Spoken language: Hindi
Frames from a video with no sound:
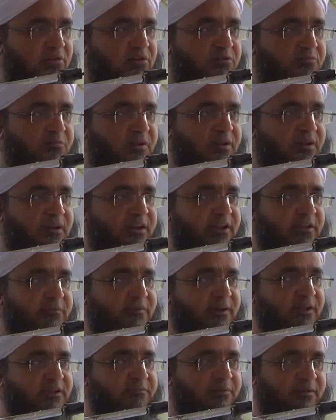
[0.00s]
और मरने के
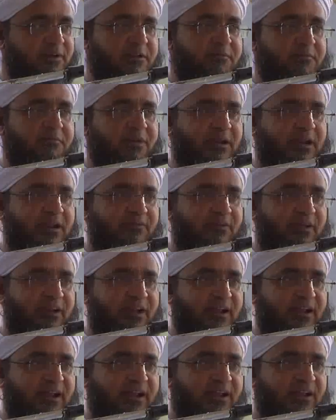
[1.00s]
बाद मिट्टी में मिलने
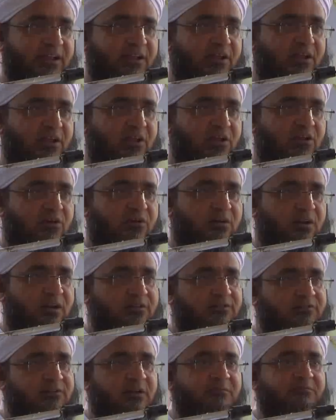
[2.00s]
वाला है और
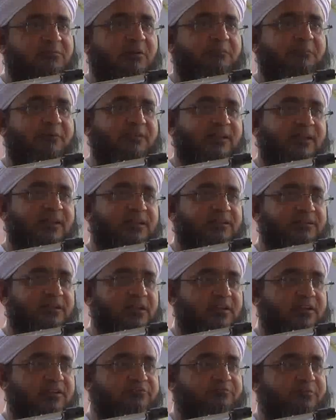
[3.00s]
अंजाम का पता नहीं
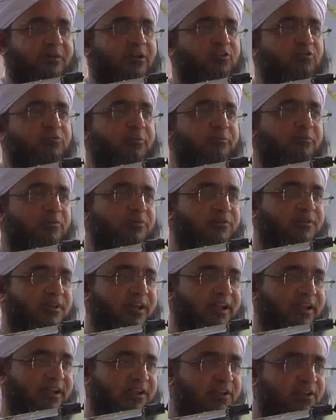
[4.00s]
कि किस पहलू पे मौत
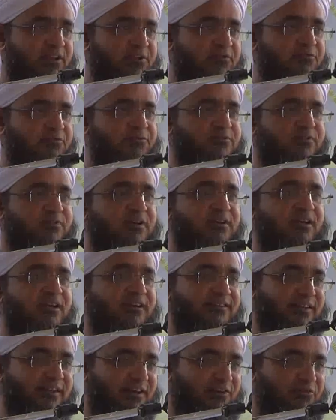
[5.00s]
आए उसका
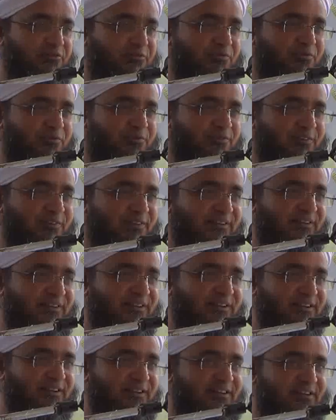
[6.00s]
क्या
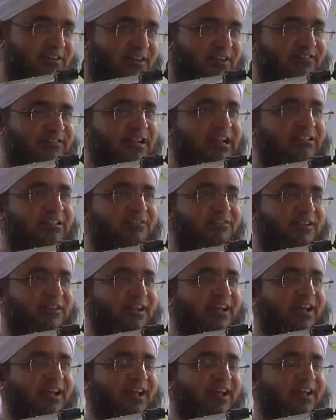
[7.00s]
तारुफ असल तो
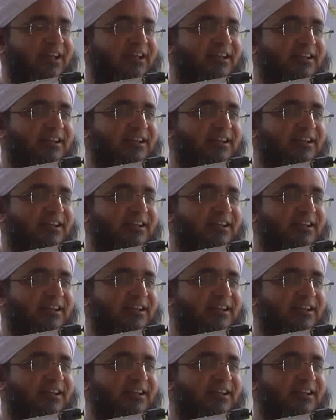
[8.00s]
यह है